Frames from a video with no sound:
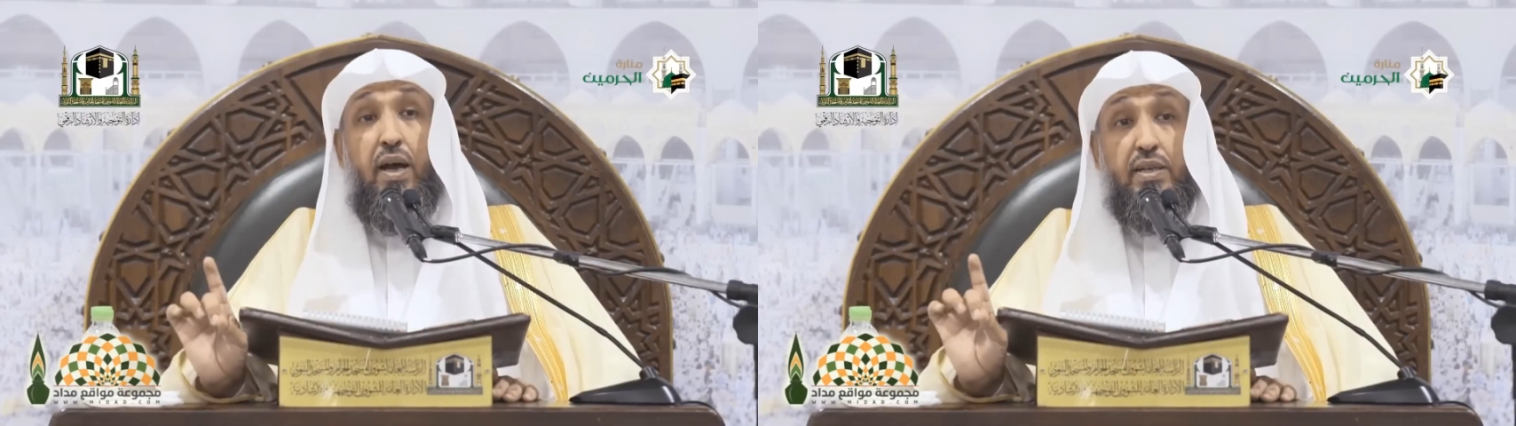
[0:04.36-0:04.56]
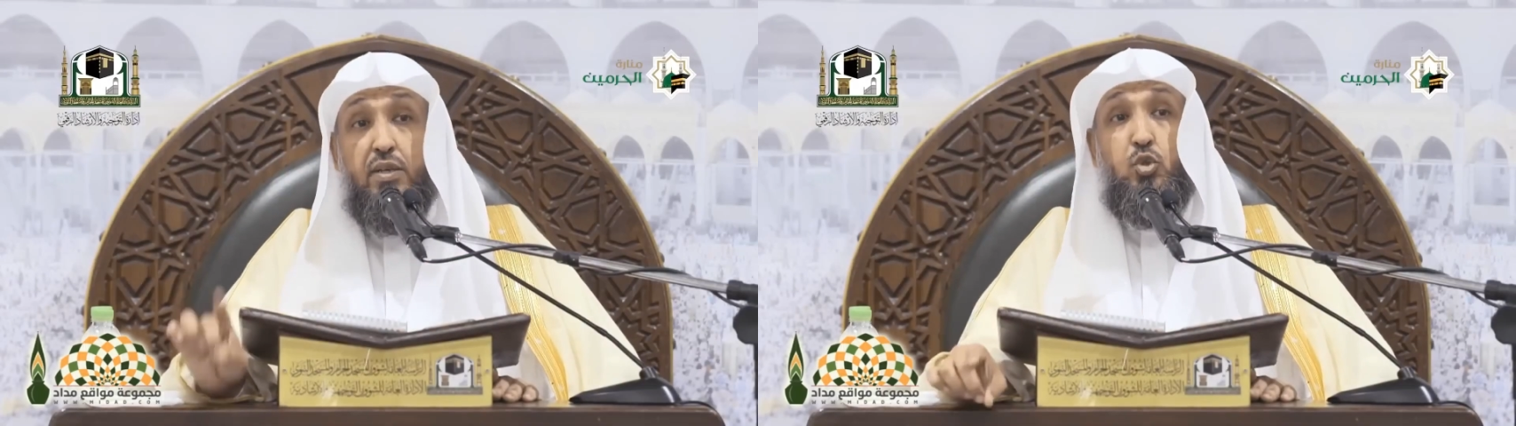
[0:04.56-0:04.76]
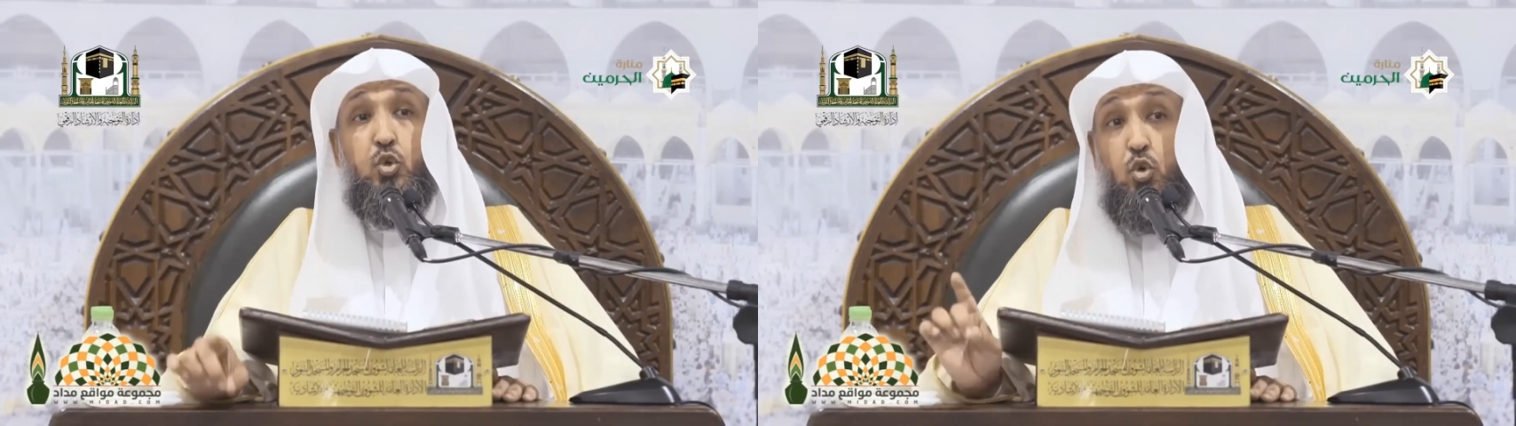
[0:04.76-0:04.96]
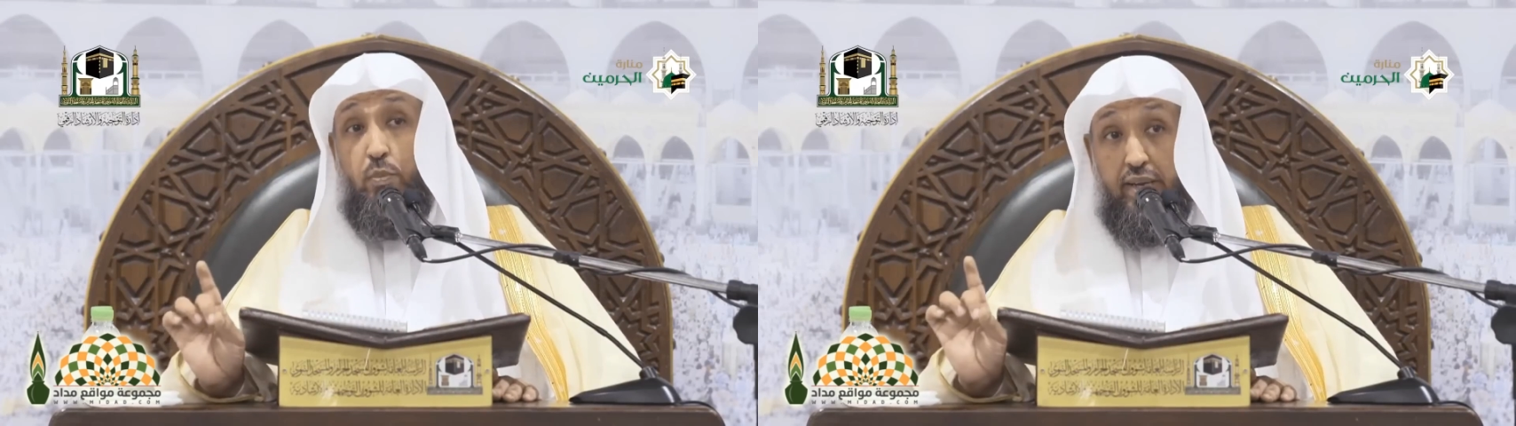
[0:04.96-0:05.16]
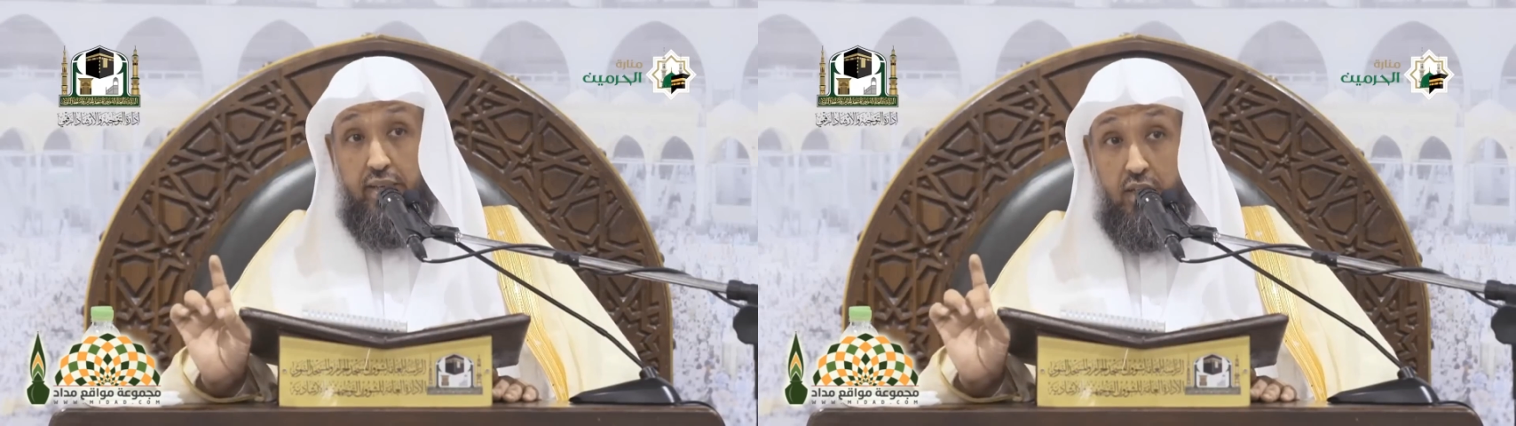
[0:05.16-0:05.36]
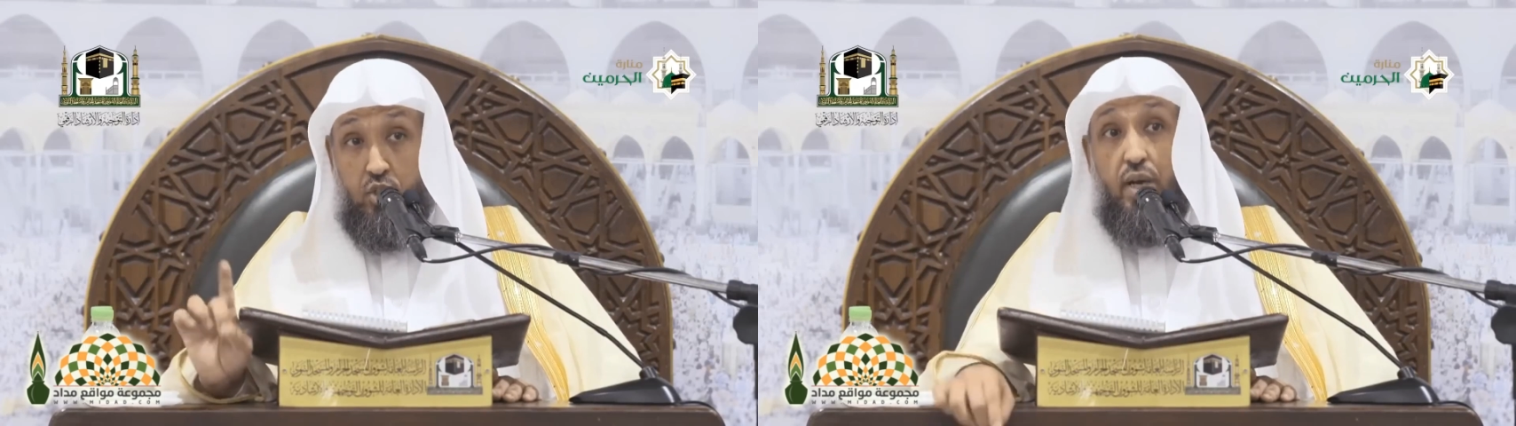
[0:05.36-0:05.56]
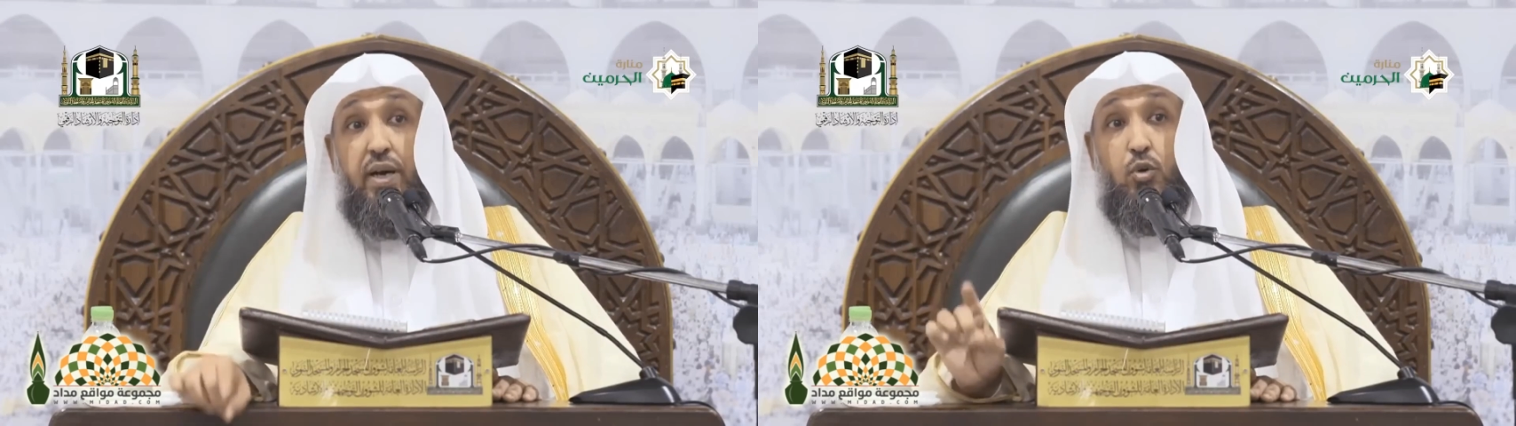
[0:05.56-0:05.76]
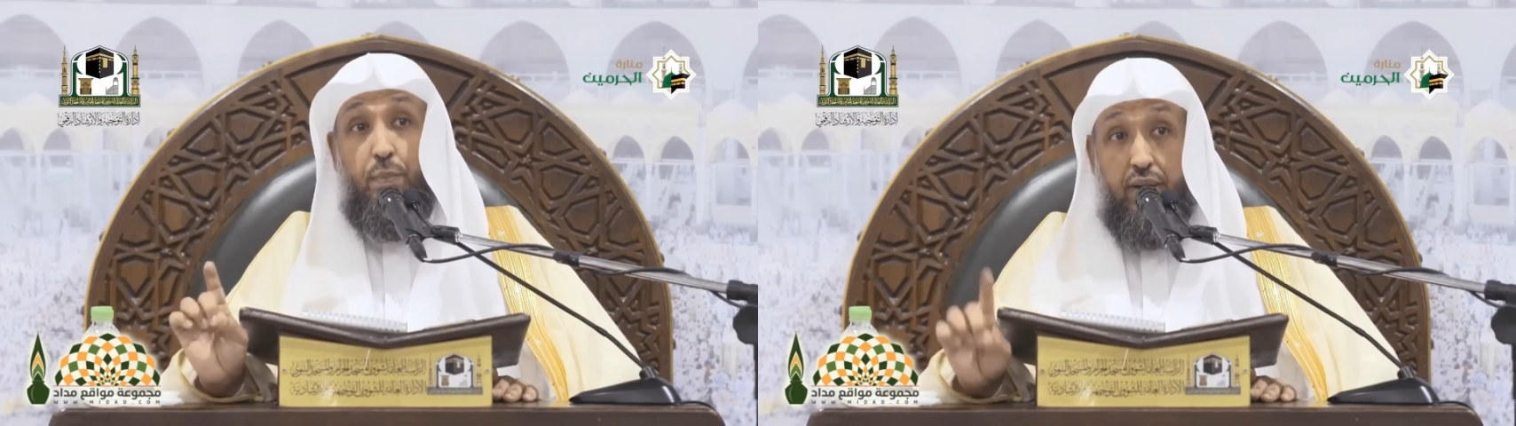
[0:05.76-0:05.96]
يرزق من
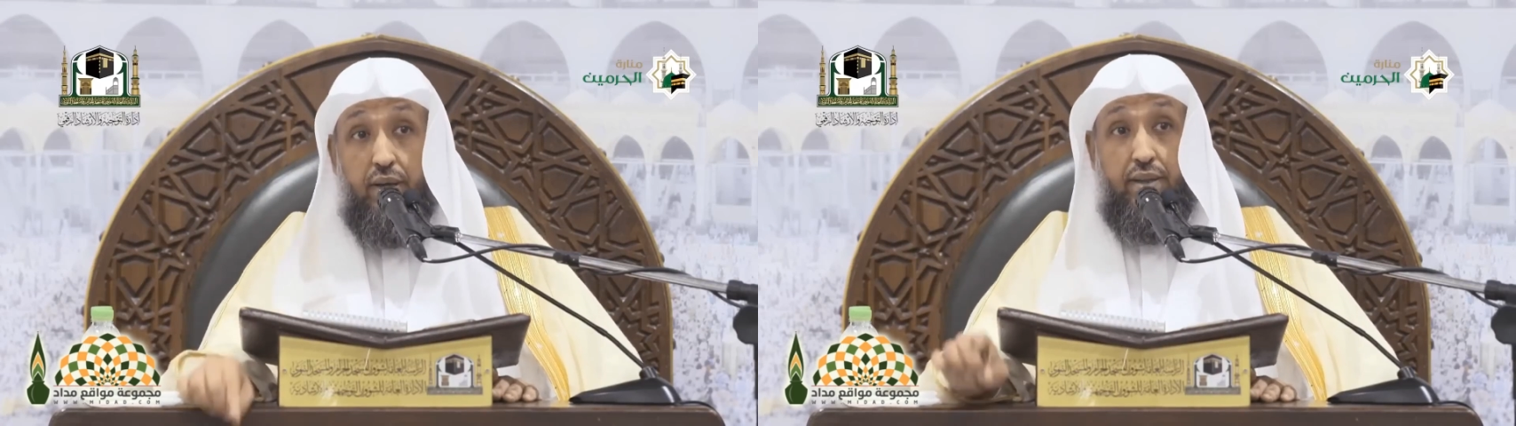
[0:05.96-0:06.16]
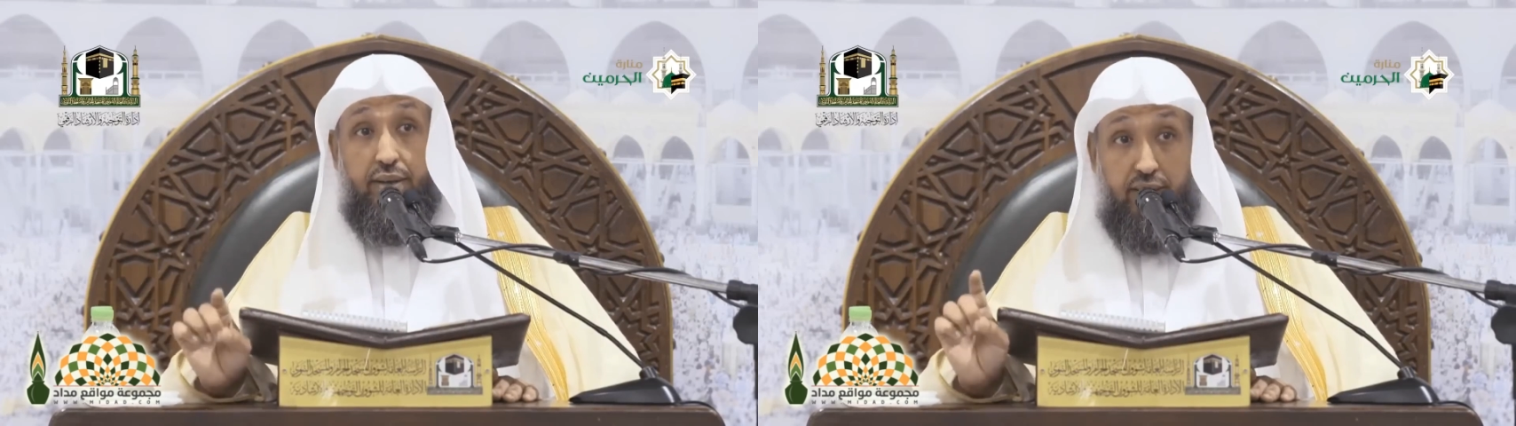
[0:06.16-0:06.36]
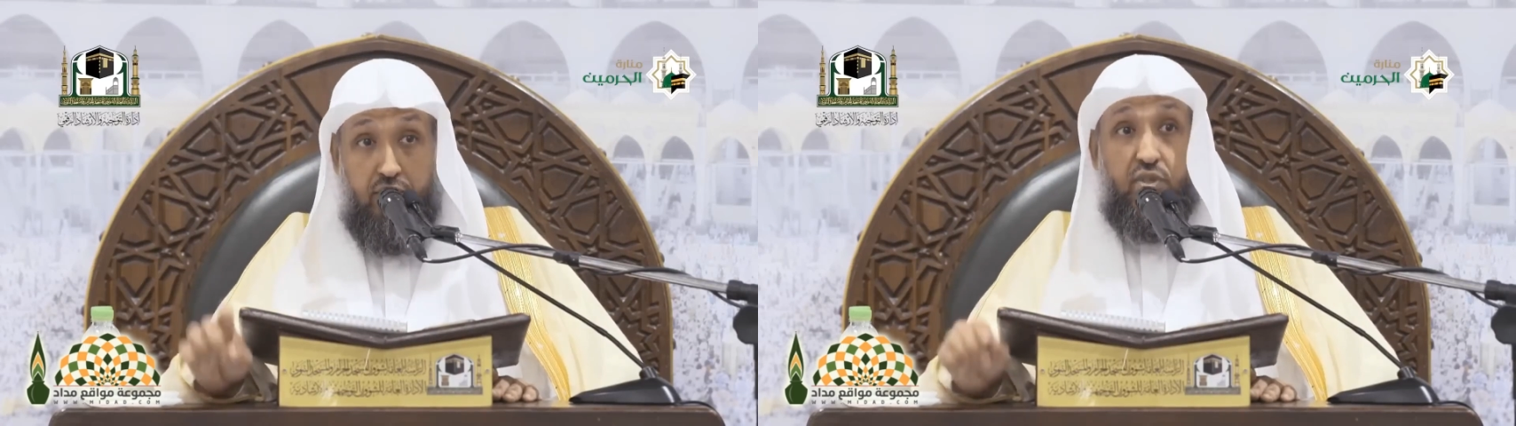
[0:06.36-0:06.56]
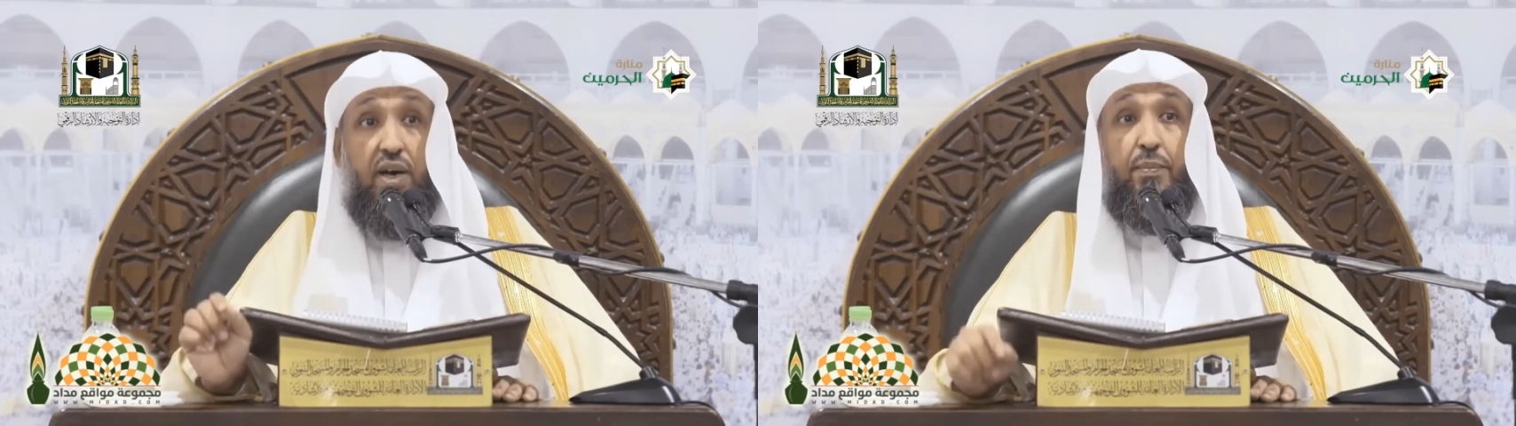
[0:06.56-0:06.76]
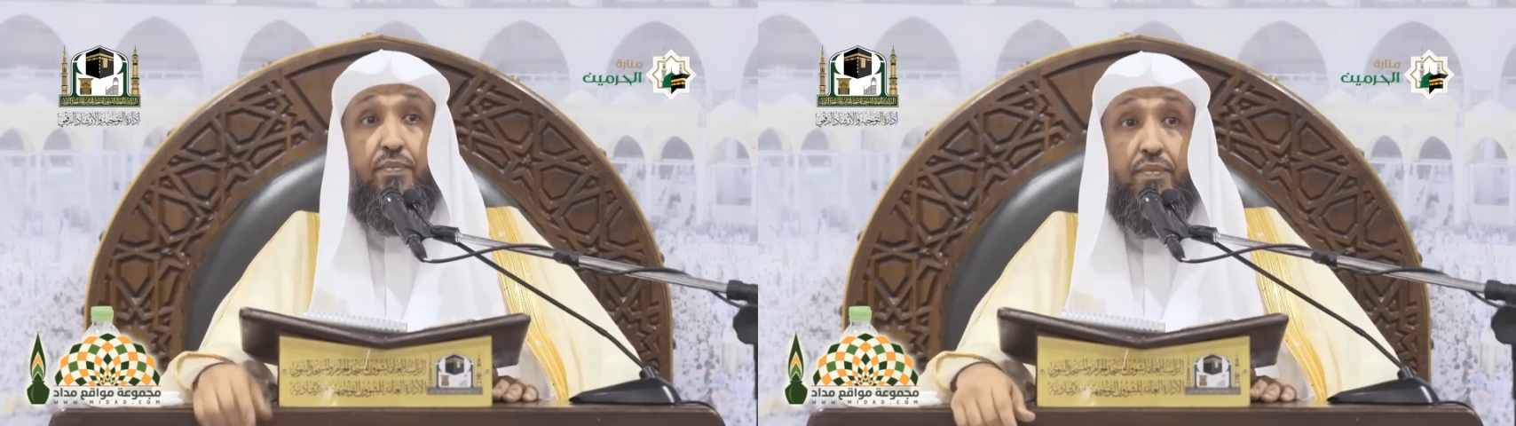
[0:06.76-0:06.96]
يشاء بغير حساب